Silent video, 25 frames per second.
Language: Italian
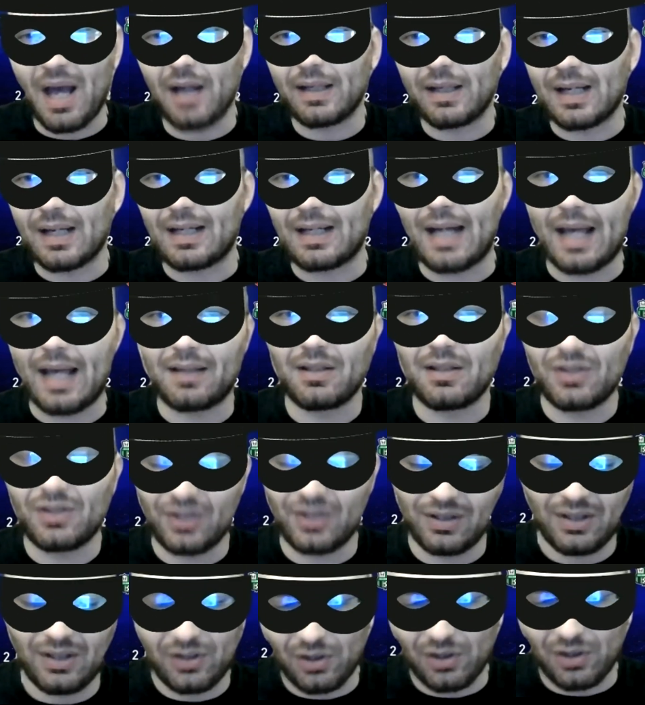anche
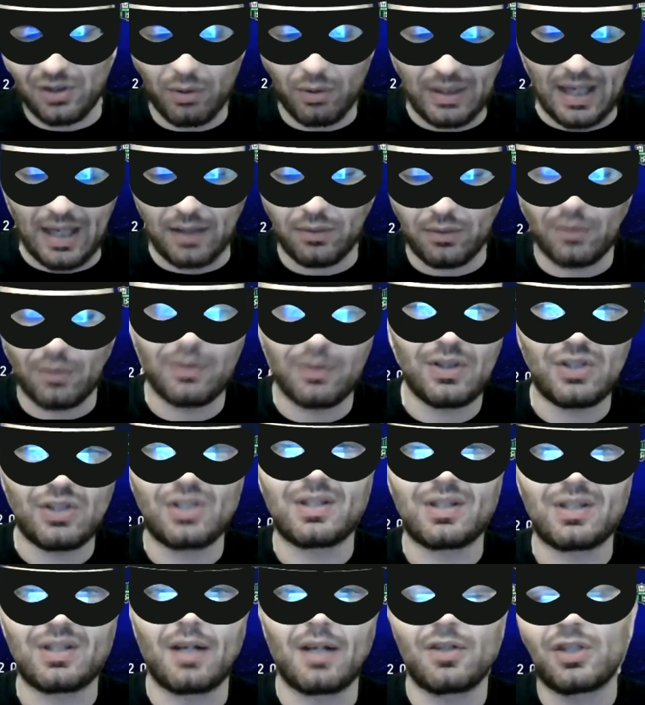crederci, dice ok,
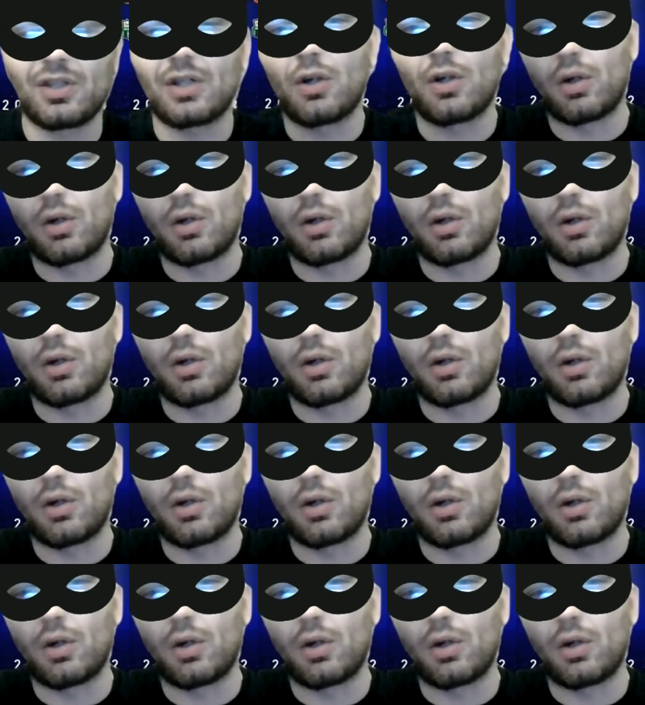12-13